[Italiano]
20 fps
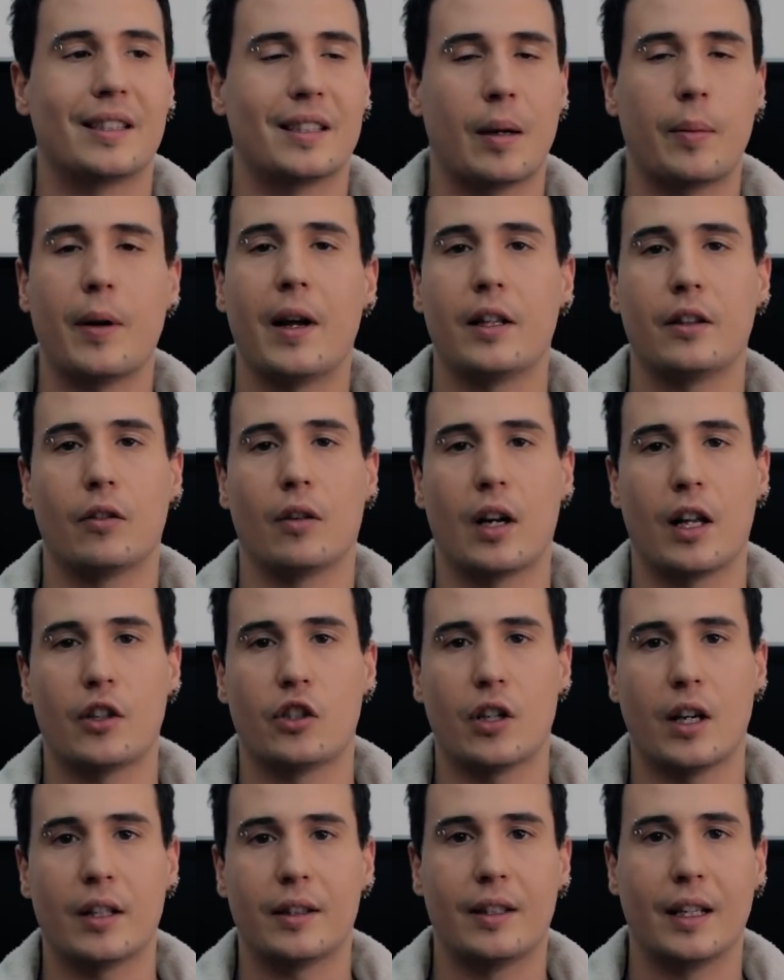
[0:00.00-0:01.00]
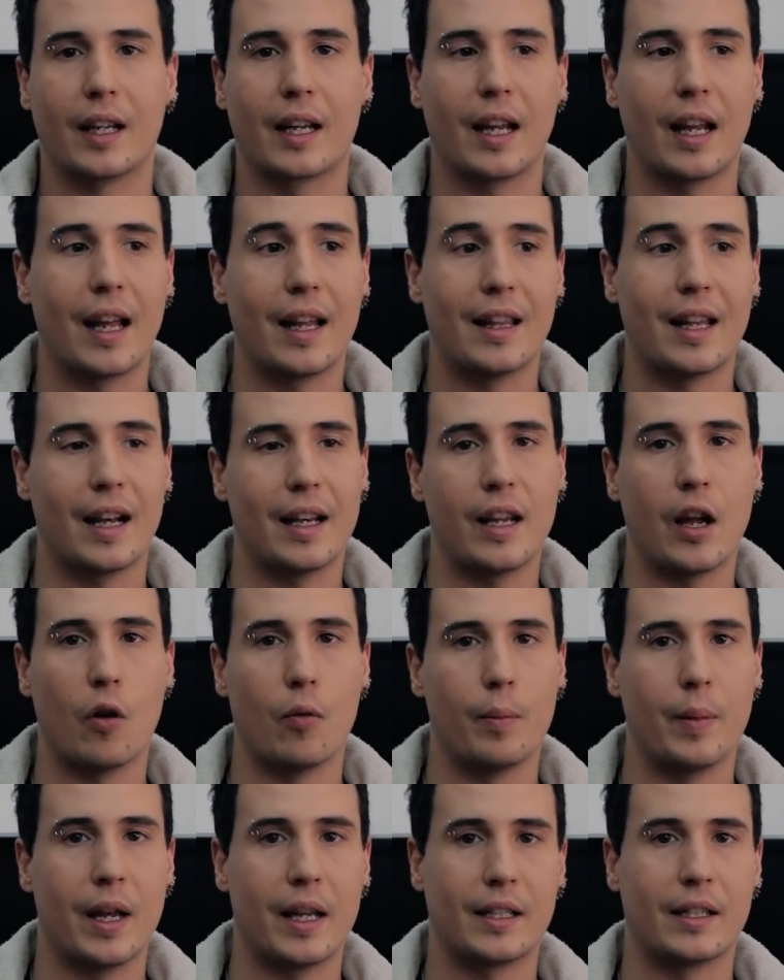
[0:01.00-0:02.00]
sapendo la gente che da lì a
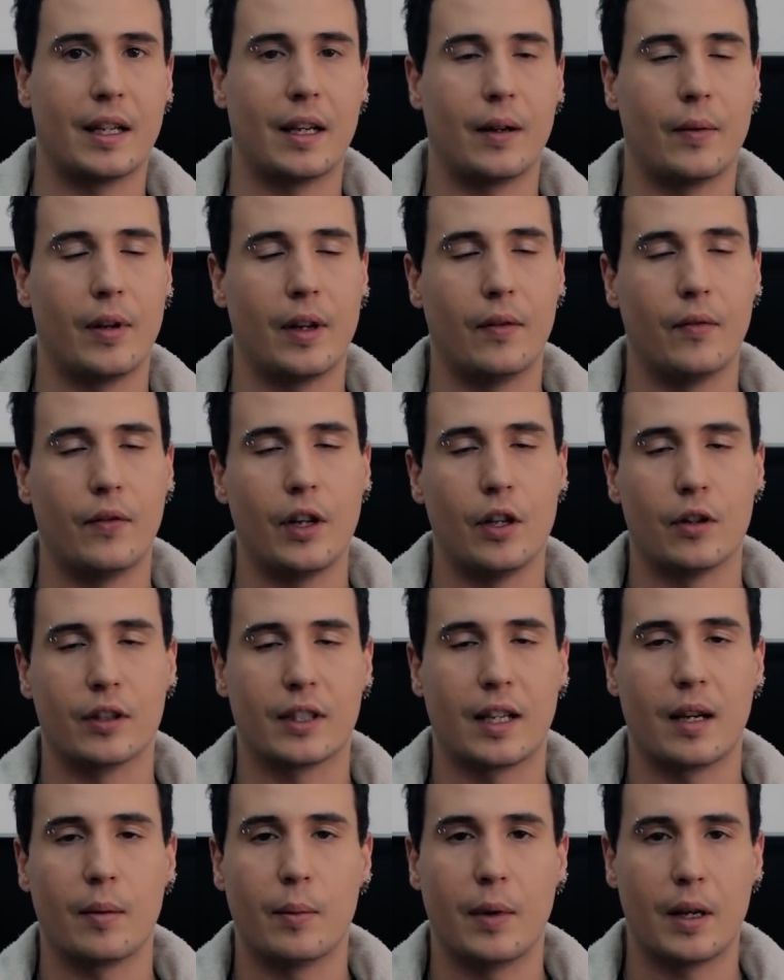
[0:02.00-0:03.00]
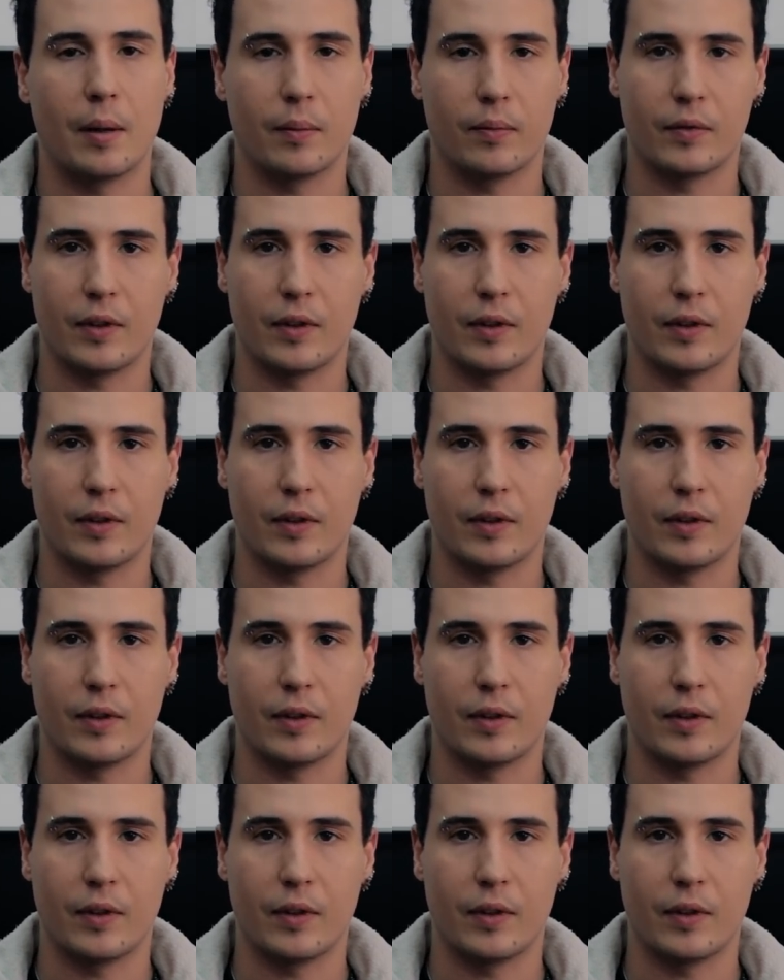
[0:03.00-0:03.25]
un mese il video sarebbe